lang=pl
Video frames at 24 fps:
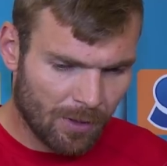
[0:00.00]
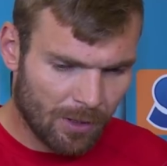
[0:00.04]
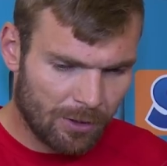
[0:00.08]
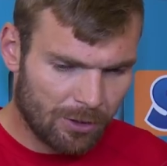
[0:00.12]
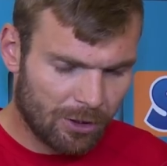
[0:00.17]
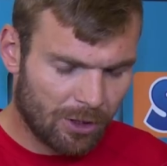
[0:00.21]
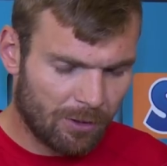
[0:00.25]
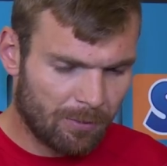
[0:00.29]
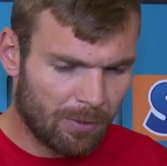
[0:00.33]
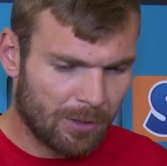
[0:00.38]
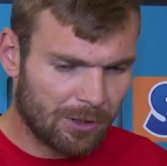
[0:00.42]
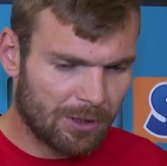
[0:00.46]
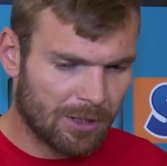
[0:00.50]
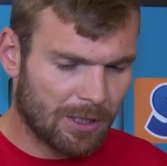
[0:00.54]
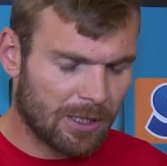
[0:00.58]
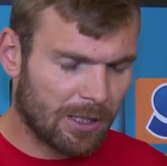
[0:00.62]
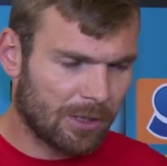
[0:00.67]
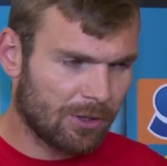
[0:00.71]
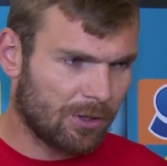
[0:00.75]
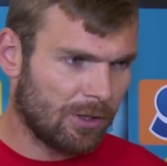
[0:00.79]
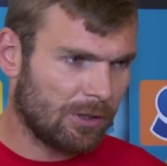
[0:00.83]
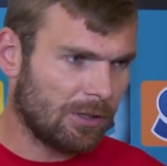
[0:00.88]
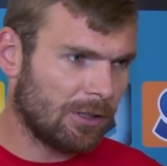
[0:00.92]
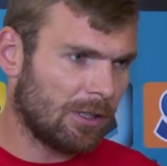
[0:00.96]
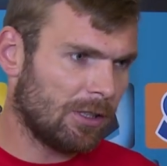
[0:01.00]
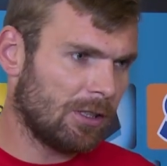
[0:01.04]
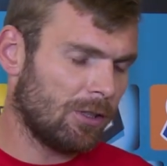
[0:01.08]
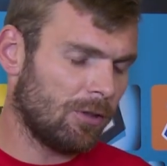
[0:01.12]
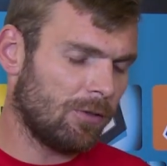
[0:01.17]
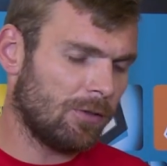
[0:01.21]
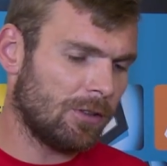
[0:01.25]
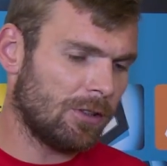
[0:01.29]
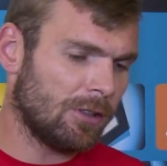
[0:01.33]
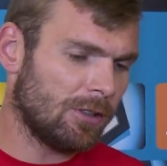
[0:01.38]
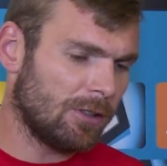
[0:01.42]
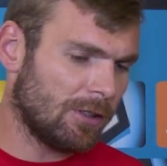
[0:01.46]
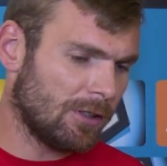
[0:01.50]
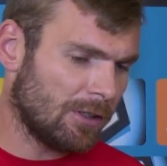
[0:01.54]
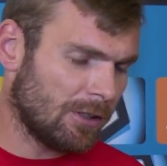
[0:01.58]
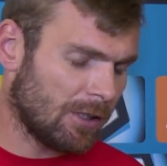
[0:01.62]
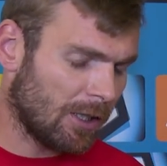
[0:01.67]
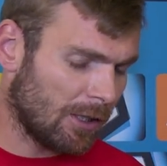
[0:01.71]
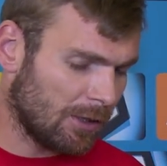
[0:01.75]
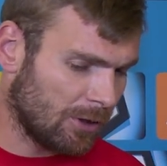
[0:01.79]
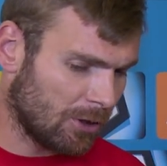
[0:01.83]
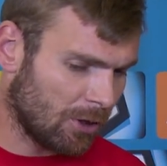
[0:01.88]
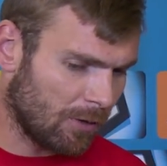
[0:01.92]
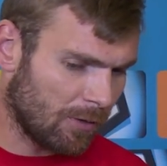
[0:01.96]
Jeżeli będzie każdy
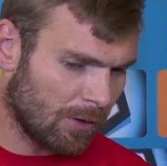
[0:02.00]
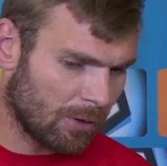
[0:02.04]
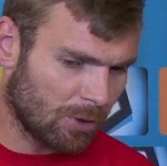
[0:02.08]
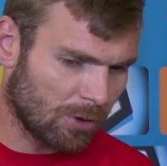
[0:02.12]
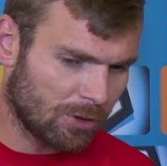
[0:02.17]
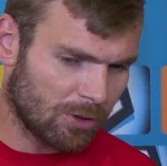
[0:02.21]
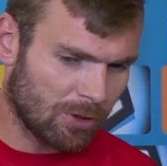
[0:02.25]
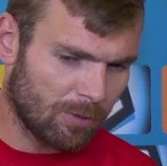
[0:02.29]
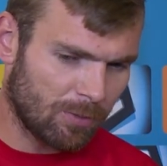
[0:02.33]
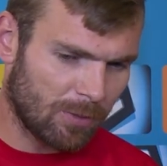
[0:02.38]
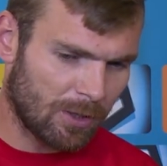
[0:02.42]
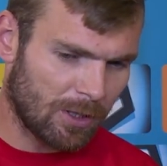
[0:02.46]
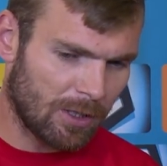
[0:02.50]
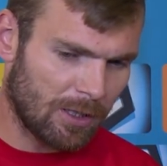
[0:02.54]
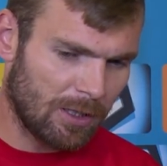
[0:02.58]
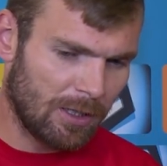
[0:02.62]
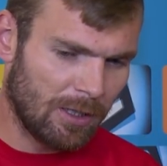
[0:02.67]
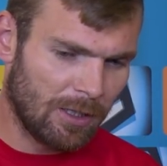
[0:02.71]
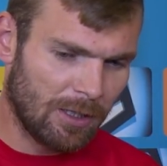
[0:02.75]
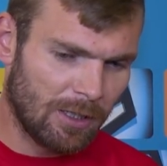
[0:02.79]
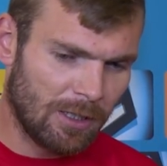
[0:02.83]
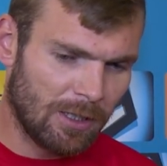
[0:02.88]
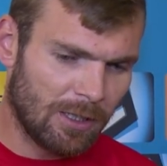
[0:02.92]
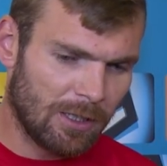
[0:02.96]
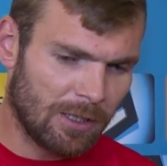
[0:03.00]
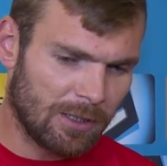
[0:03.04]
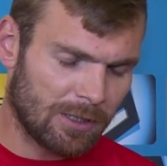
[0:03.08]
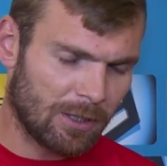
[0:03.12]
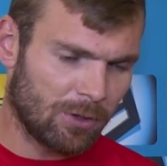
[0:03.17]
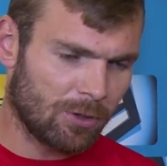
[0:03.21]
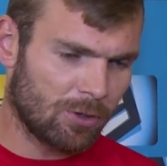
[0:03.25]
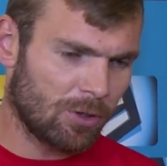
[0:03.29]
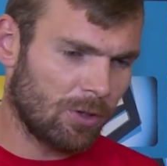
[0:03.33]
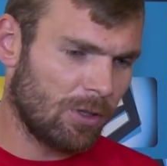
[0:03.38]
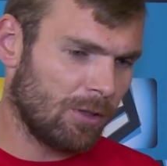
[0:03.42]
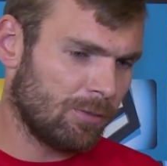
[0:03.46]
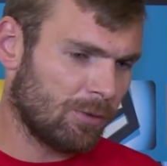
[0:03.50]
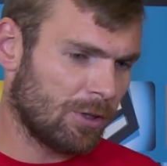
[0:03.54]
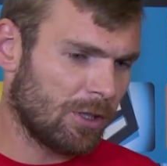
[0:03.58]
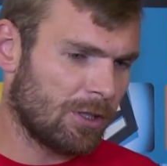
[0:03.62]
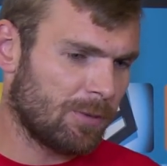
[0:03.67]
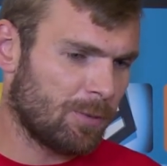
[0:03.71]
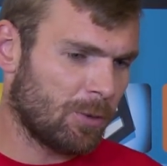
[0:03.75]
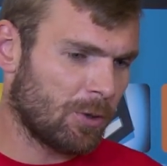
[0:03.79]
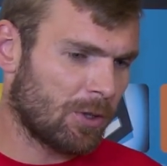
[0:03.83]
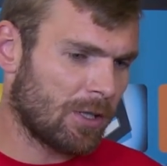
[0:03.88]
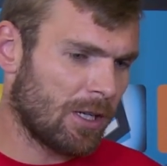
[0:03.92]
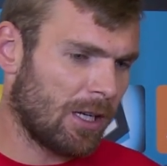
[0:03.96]
realizował to, co ma założone przed
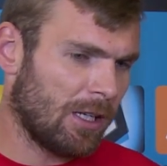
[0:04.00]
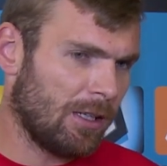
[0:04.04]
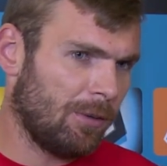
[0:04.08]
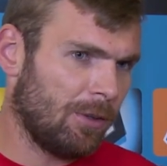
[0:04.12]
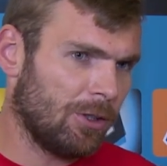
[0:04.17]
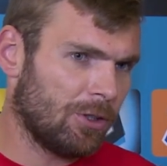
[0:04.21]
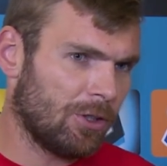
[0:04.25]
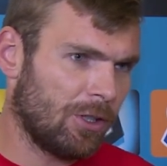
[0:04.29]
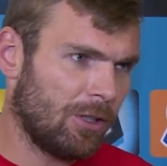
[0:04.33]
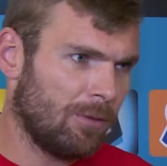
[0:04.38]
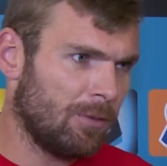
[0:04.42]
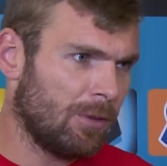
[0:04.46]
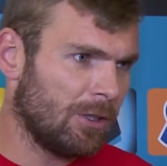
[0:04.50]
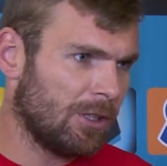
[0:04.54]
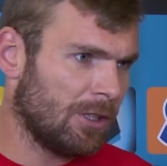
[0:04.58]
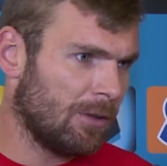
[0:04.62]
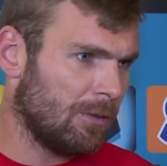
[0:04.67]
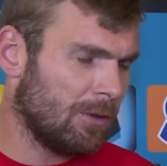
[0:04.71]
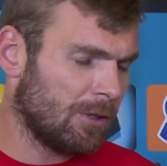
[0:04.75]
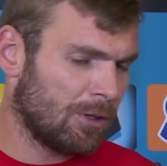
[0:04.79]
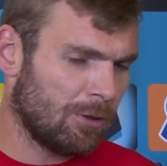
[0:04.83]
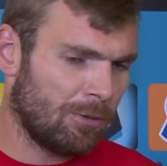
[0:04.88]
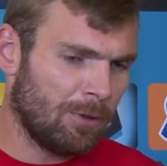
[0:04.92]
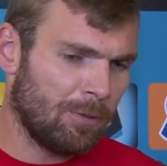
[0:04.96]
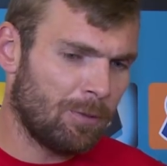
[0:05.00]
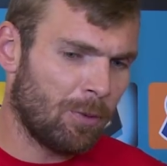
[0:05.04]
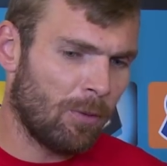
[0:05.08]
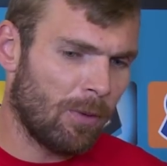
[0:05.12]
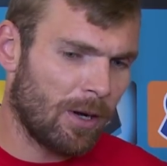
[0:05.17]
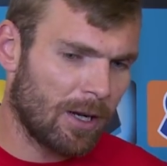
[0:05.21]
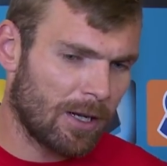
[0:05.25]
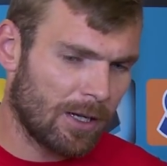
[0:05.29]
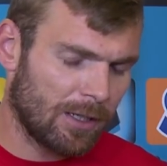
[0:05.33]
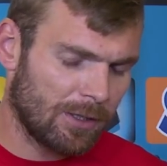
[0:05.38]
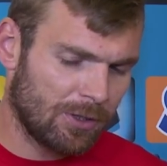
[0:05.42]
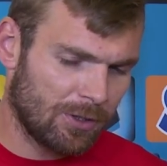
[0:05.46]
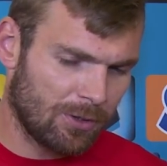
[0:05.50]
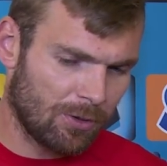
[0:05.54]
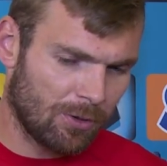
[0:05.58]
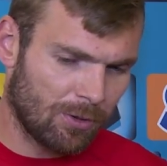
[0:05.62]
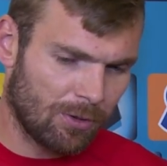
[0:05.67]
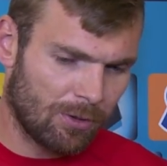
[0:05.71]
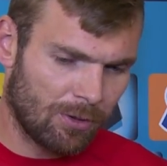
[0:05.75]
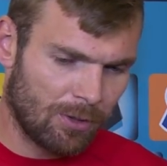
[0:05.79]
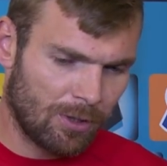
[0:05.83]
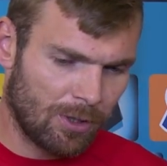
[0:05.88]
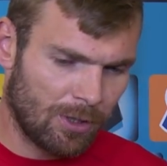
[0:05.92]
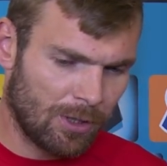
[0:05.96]
spotkaniem, jeżeli będziemy sobie pomagać,
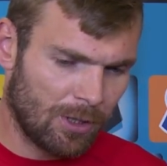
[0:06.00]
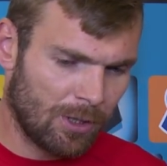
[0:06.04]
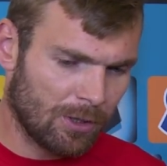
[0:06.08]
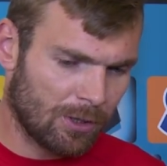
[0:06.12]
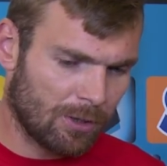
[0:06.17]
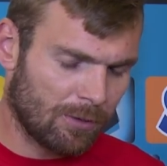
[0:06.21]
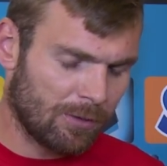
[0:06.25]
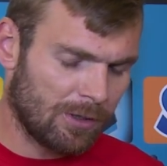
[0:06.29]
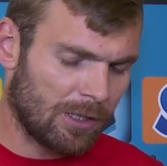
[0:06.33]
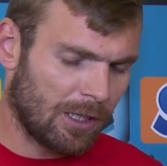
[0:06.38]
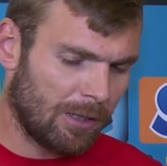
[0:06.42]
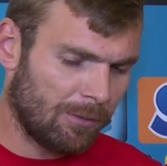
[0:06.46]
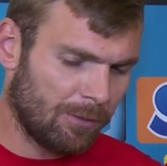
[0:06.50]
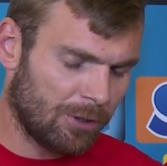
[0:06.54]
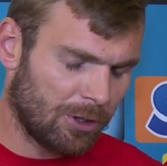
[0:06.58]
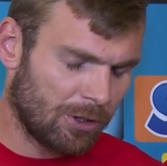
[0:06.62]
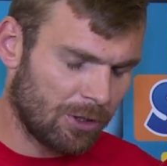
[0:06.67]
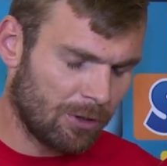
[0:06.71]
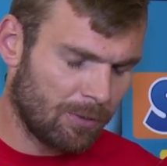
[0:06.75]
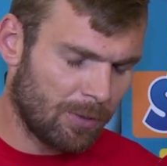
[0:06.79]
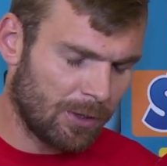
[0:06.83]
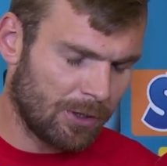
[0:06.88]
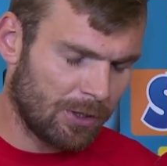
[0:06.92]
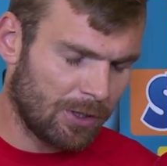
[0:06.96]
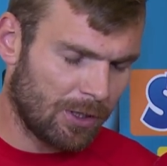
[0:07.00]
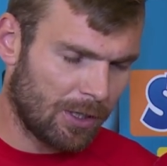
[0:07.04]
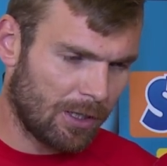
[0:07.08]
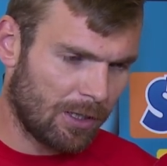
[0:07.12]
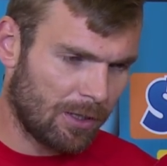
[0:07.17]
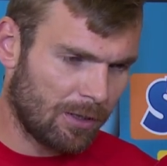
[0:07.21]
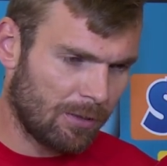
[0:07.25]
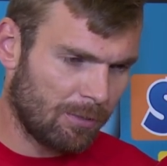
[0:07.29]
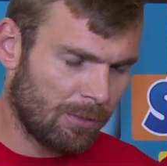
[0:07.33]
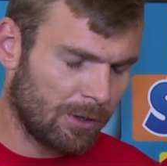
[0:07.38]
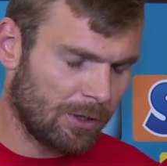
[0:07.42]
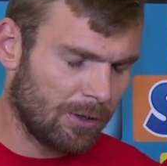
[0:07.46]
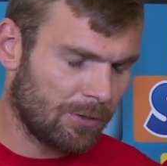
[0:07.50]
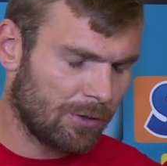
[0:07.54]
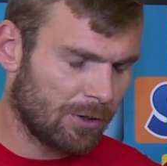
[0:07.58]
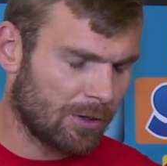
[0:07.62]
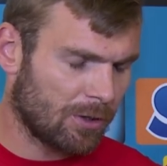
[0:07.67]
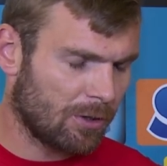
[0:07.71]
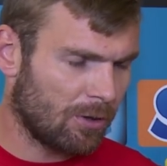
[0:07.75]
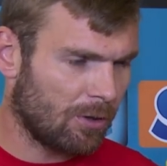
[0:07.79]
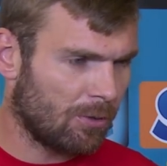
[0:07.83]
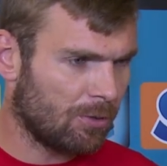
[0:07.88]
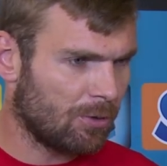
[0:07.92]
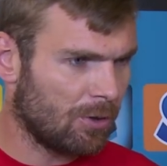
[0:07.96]
to, to wydaje mi się, że będzie, będzie
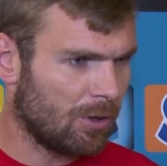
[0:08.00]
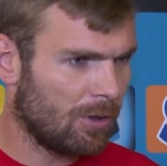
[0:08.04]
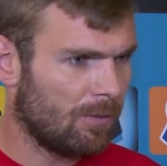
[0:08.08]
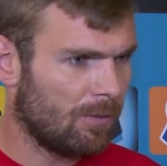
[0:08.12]
wszystko dobrze.